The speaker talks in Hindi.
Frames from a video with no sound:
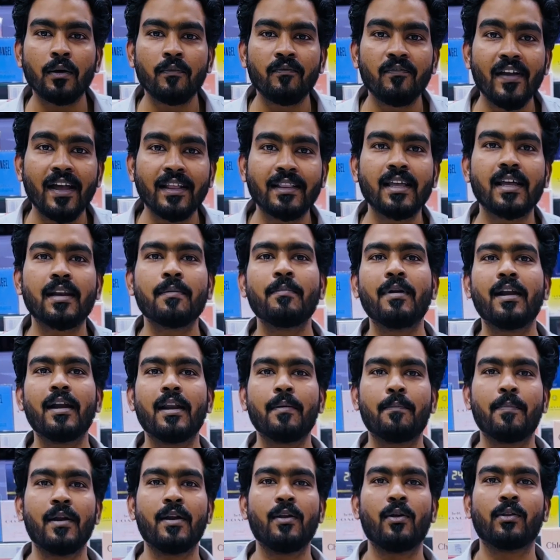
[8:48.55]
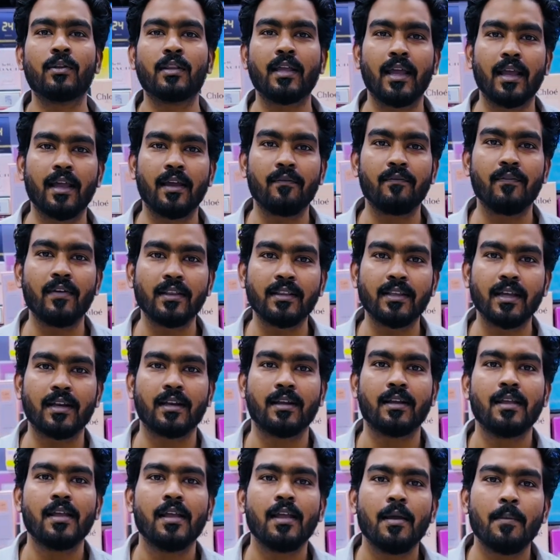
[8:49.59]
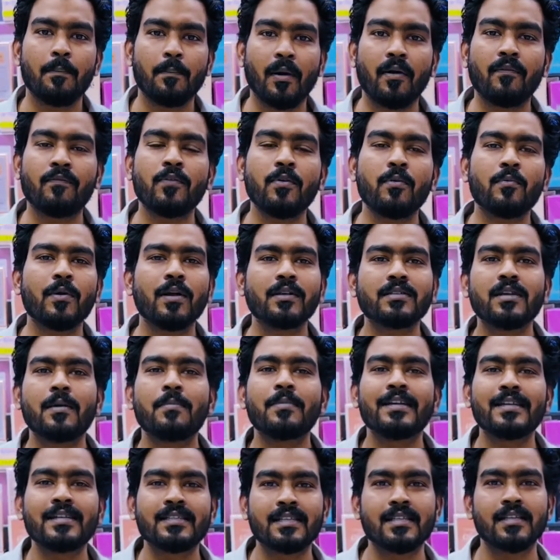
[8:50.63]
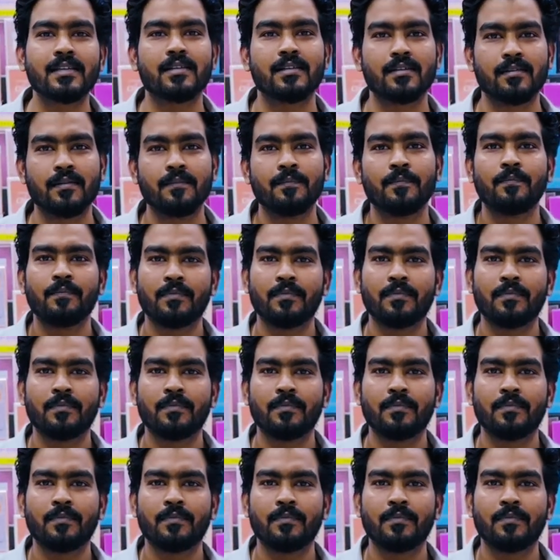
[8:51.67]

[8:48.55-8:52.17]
वेदर में डिपेंड होता है वेदर क्योंकि दुबई में तो हाँ,